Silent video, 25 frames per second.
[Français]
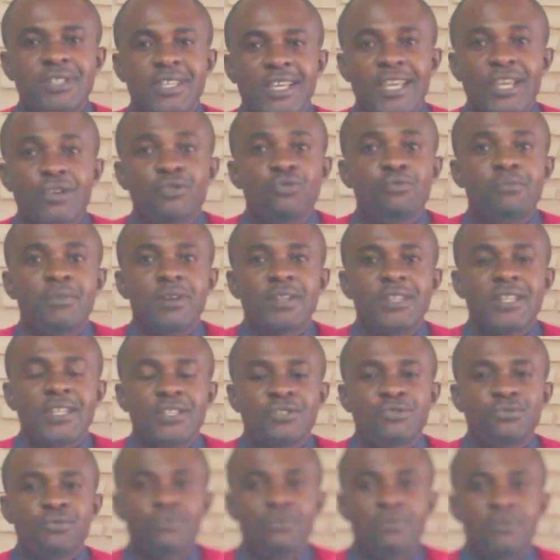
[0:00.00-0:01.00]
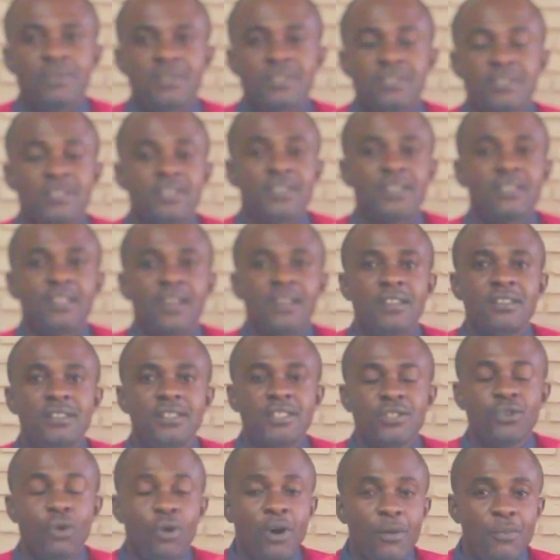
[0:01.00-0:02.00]
ses recommandations et ses
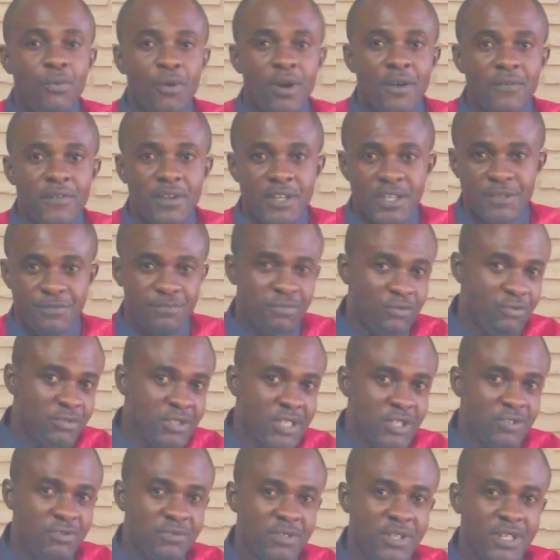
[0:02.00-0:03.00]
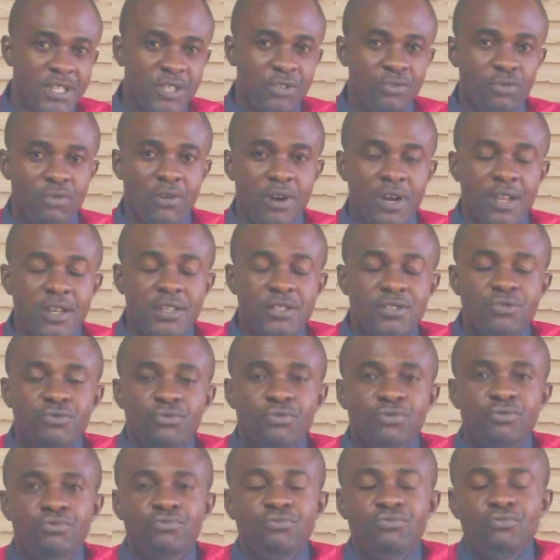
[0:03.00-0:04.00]
analyses en rapport avec les processus électoraux,
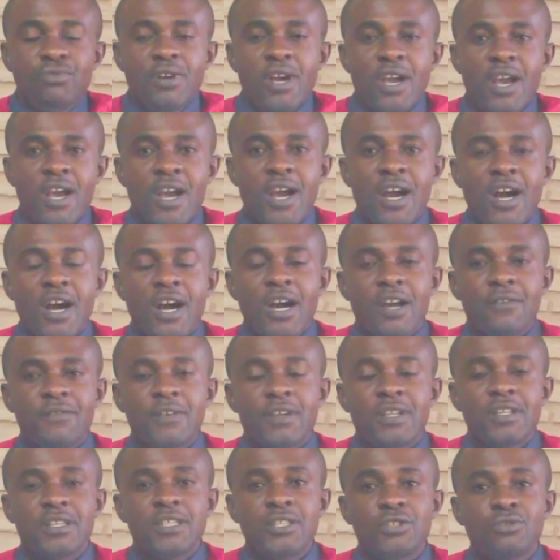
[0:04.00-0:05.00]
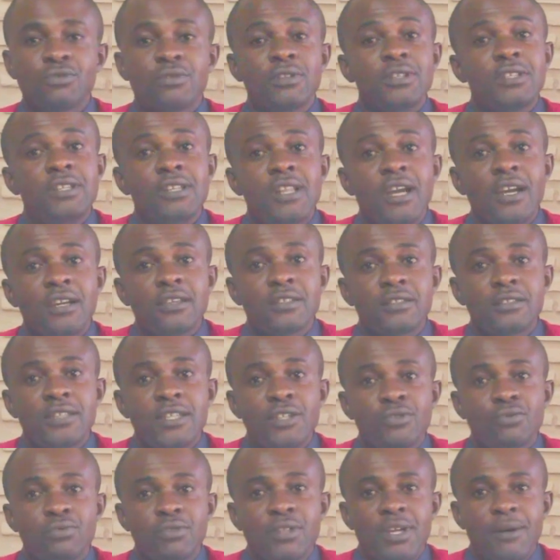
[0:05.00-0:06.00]
surtout avec les
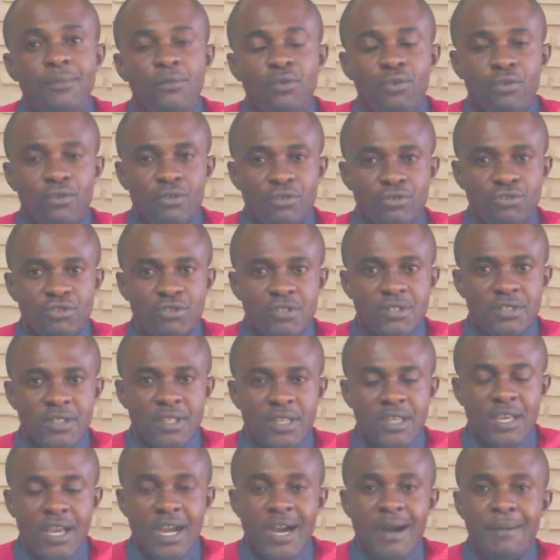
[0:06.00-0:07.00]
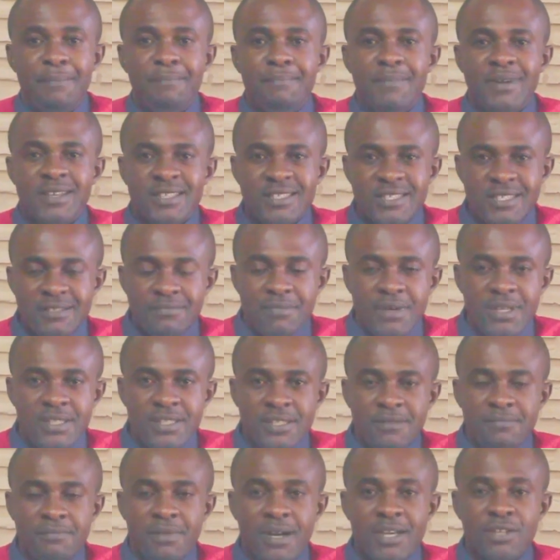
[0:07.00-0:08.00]
irrégularités notamment enregistrées à massima
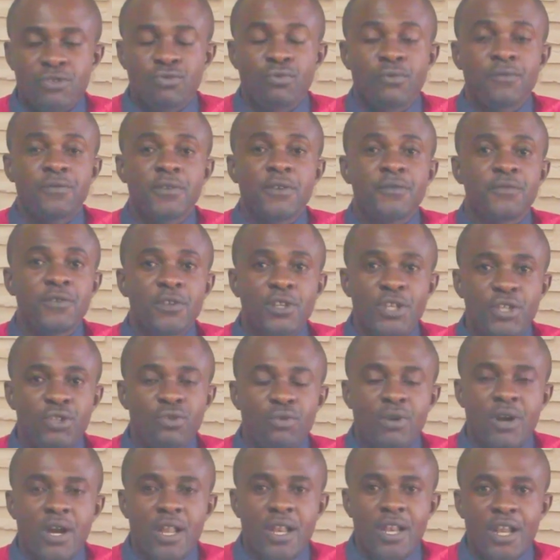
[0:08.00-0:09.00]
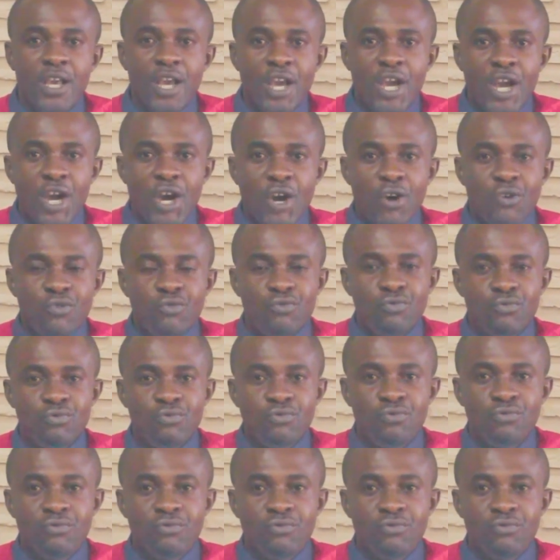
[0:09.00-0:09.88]
Nimba, son fief électoral, où